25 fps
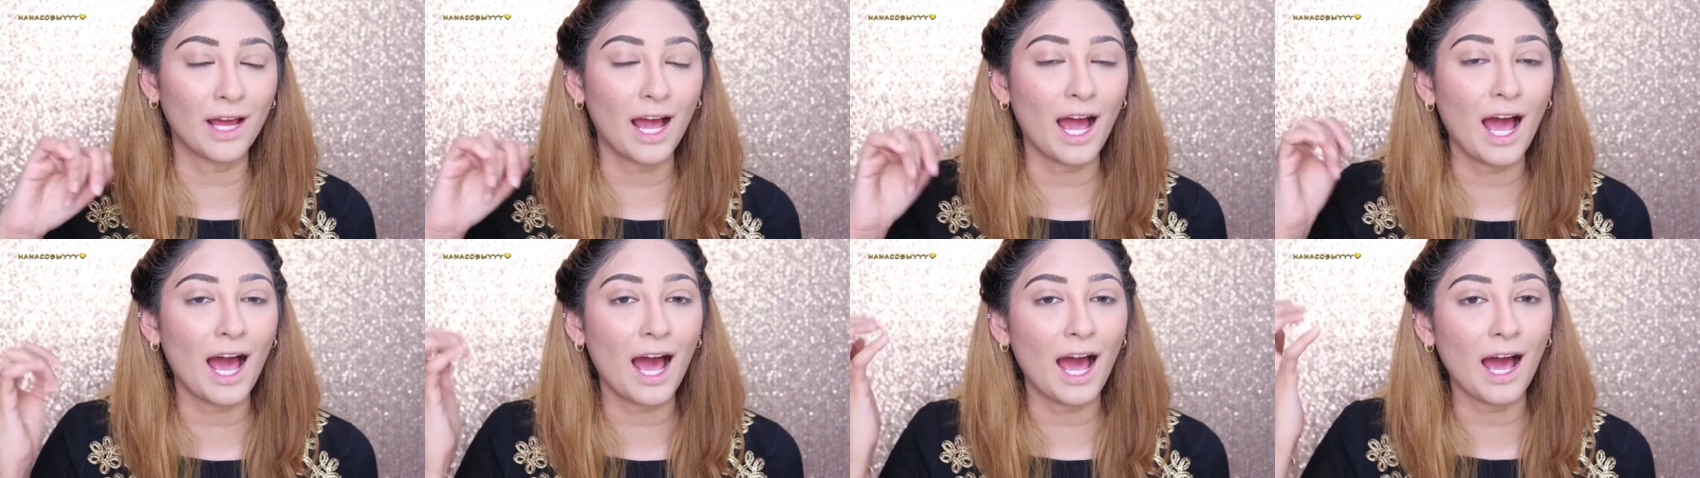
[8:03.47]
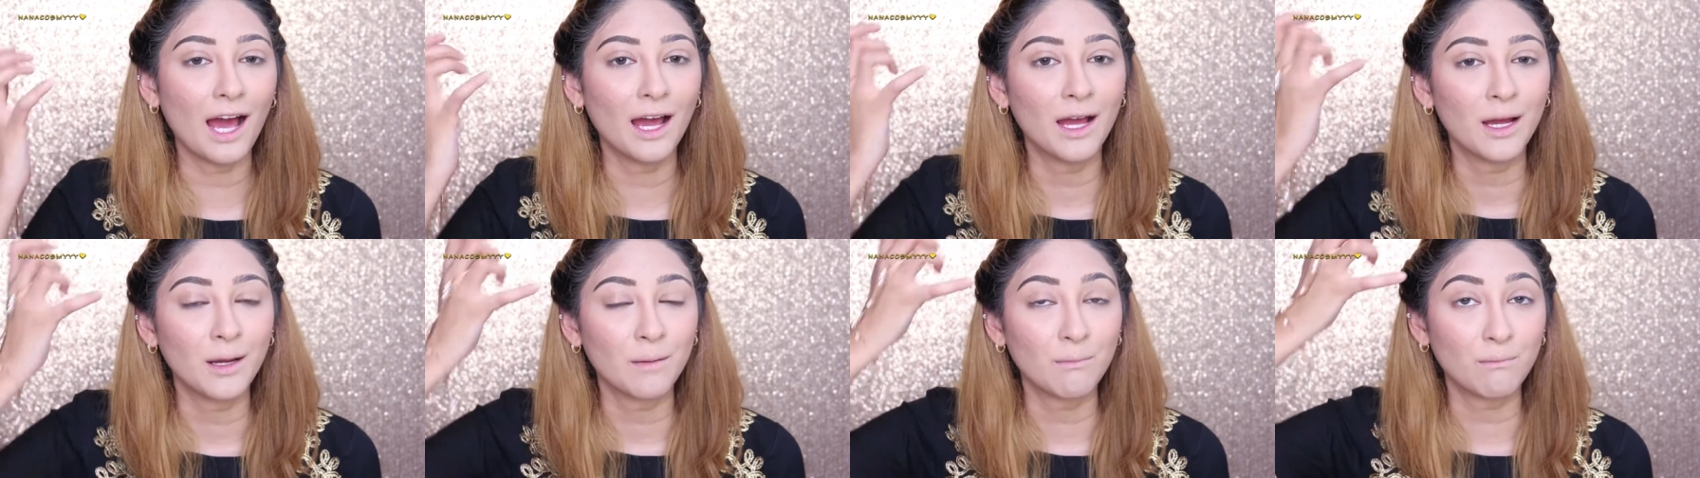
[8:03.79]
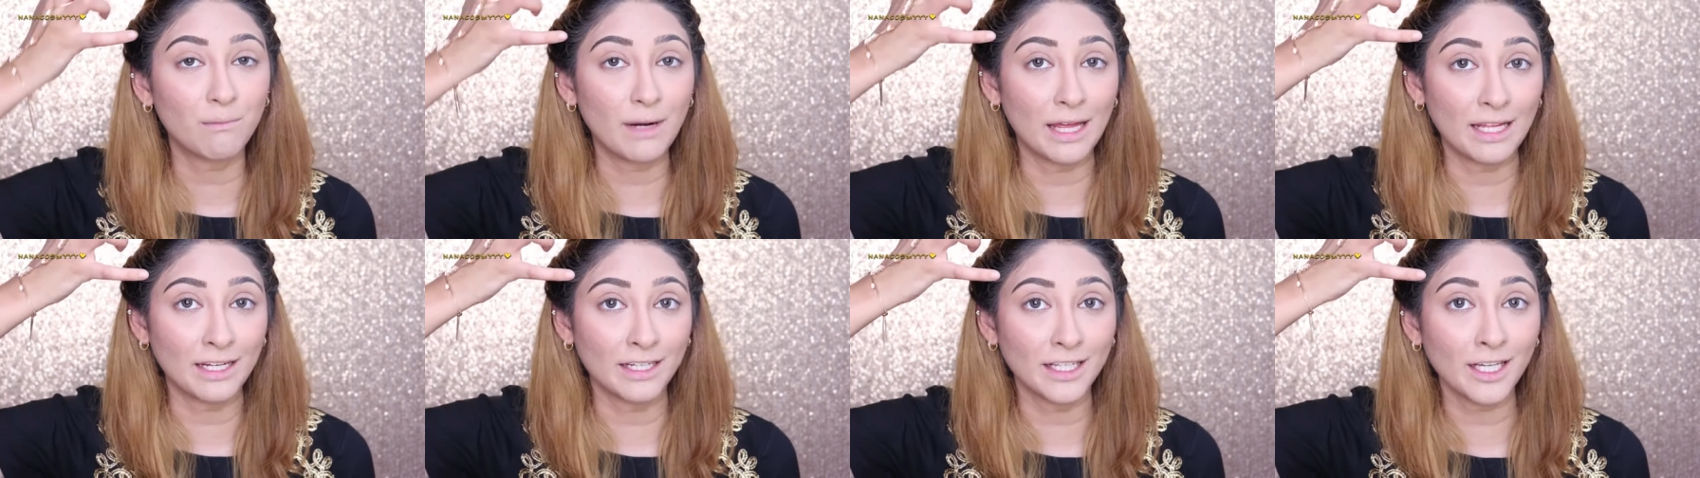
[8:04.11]
นะคะ
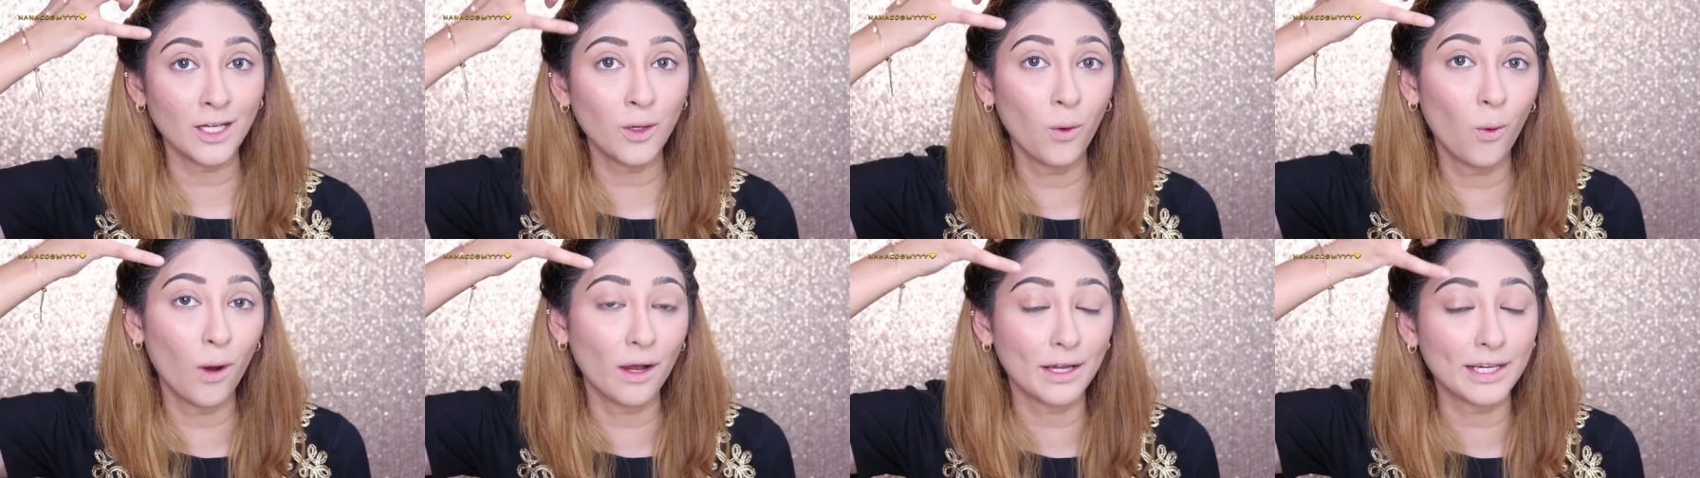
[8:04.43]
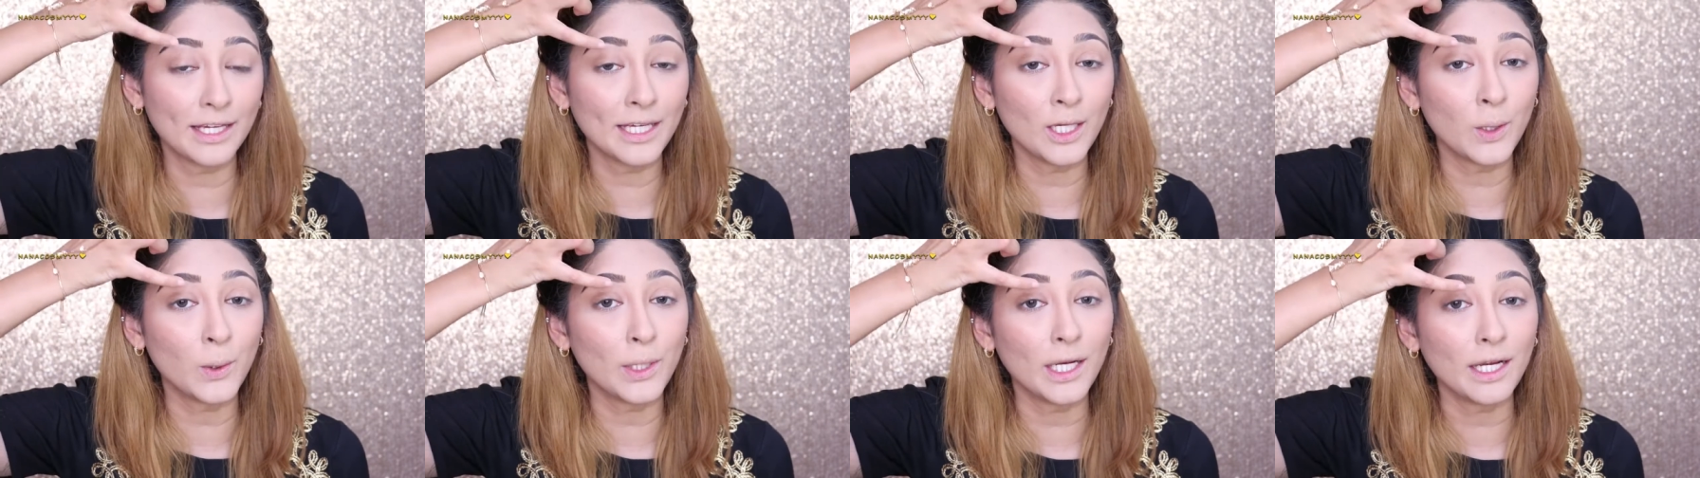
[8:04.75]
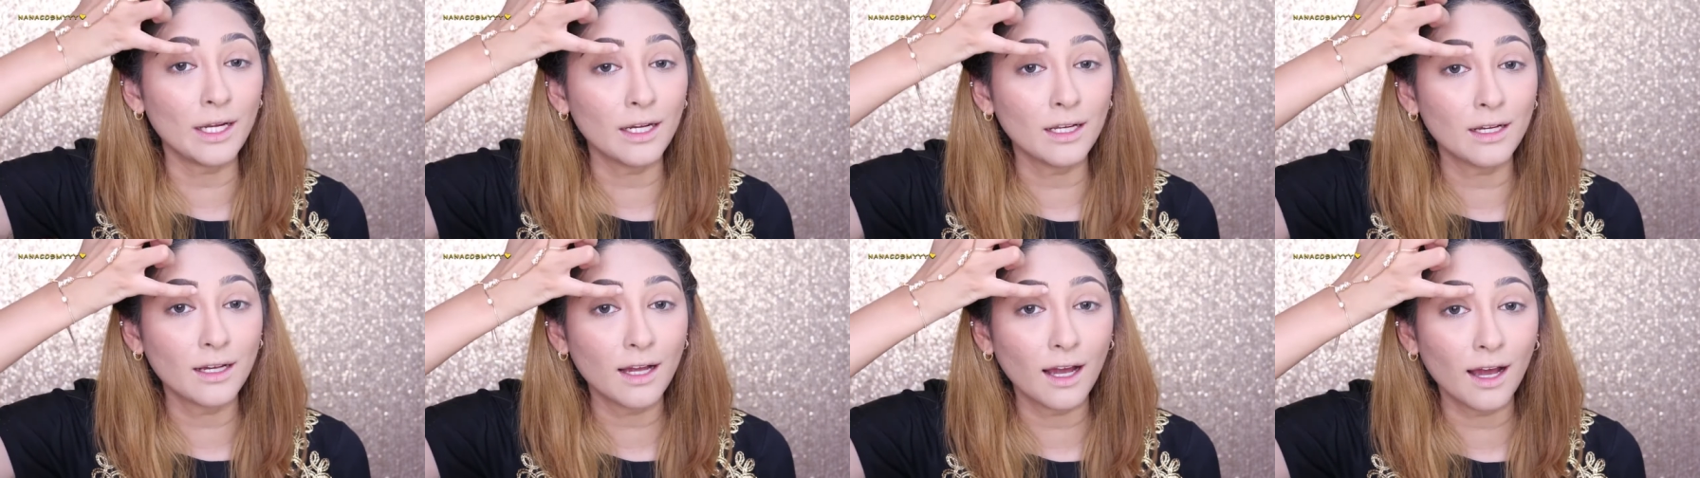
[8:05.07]
เบลนที่หัวคิ้วนิ
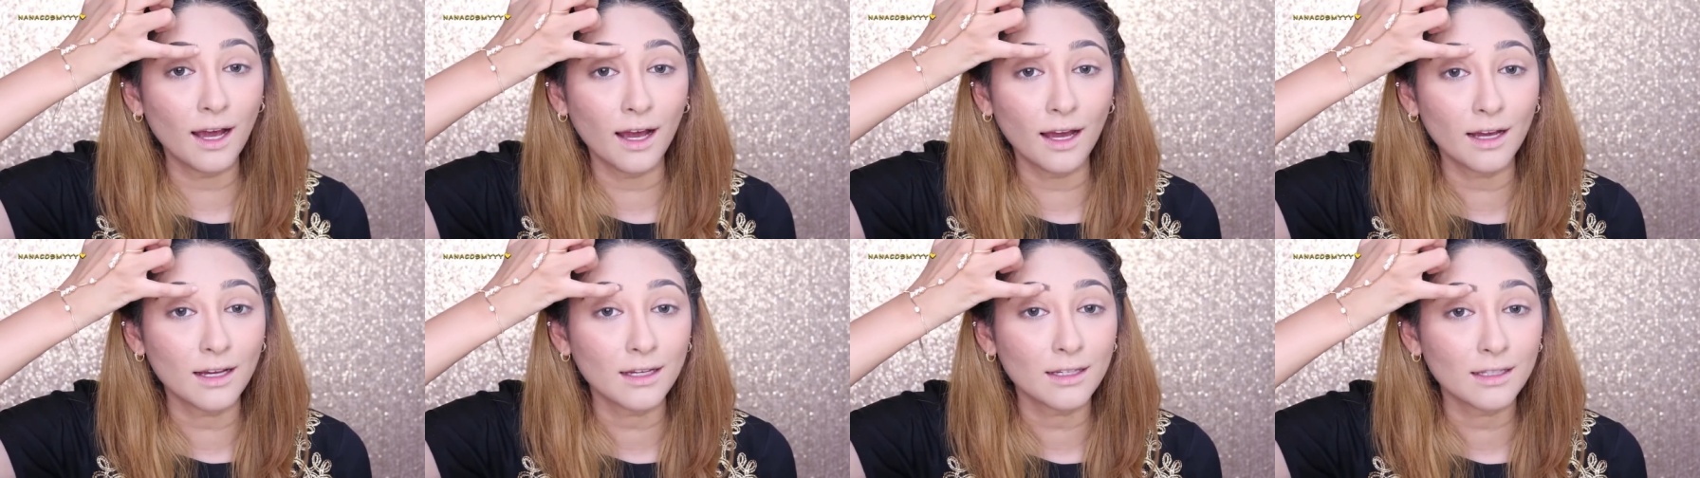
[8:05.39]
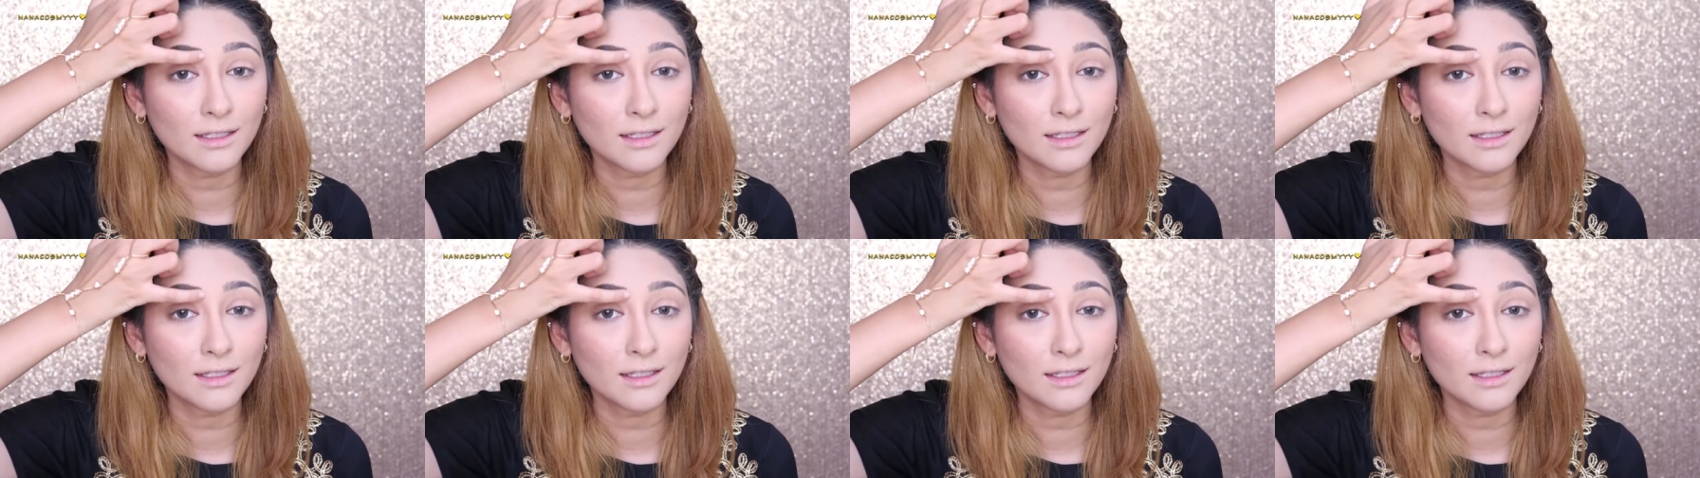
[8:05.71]
ดนึงค่ะ